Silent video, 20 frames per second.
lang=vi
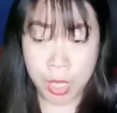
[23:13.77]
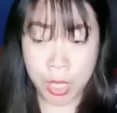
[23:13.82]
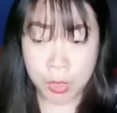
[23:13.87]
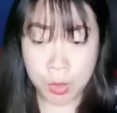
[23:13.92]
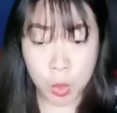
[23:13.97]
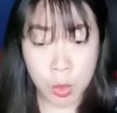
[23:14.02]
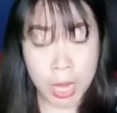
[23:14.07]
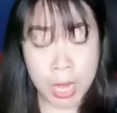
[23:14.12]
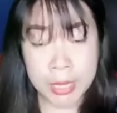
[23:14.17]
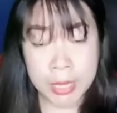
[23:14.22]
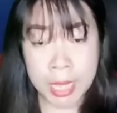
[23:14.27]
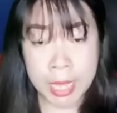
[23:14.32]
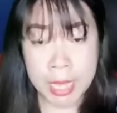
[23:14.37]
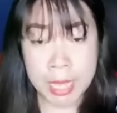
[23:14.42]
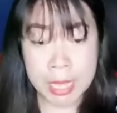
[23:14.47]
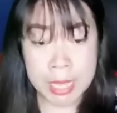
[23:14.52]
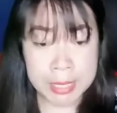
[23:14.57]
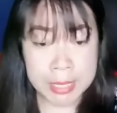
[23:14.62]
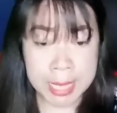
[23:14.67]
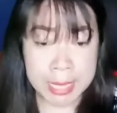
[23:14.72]
Tôi đã
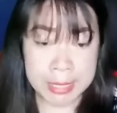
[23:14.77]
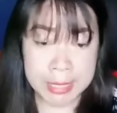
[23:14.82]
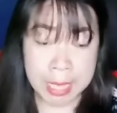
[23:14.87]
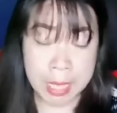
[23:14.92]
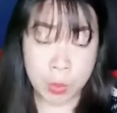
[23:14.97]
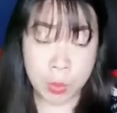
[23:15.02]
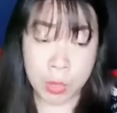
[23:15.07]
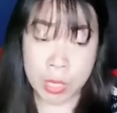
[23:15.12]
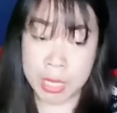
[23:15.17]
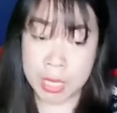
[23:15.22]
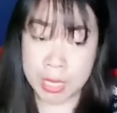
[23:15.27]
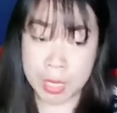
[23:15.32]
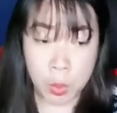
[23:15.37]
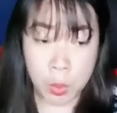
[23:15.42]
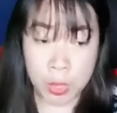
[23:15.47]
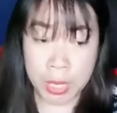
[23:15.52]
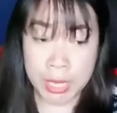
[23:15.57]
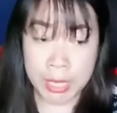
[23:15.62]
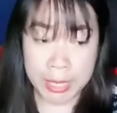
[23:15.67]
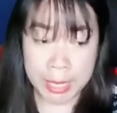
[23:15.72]
thấy Giang Gia Huy yêu
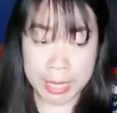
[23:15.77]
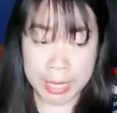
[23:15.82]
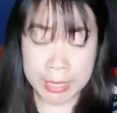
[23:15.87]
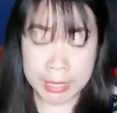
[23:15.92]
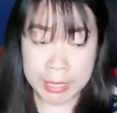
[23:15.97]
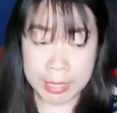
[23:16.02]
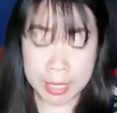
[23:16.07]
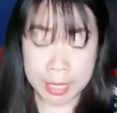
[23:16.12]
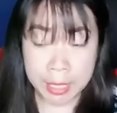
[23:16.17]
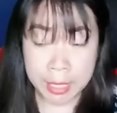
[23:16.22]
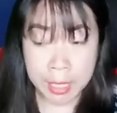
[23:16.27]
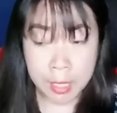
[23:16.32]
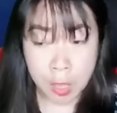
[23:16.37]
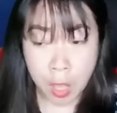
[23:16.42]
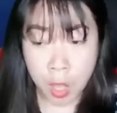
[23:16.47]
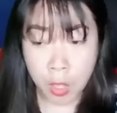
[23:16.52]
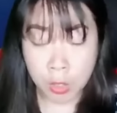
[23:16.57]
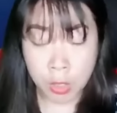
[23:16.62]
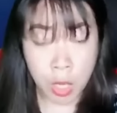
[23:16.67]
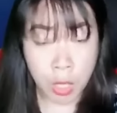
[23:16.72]
Linh Linh khi
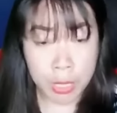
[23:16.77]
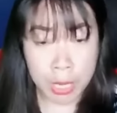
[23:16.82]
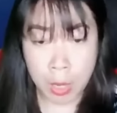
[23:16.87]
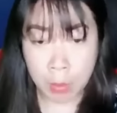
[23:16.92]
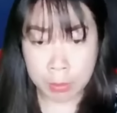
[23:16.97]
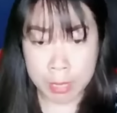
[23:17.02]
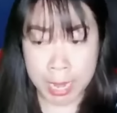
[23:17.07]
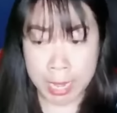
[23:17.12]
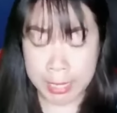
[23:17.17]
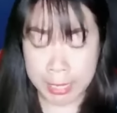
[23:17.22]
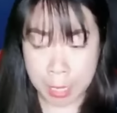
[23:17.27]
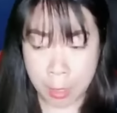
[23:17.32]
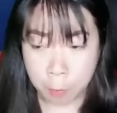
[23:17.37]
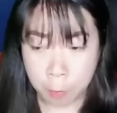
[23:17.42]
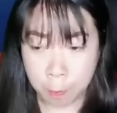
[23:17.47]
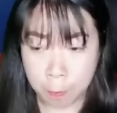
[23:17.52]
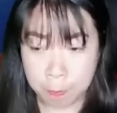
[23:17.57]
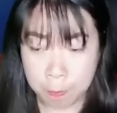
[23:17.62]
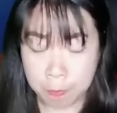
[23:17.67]
họ còn học đại học.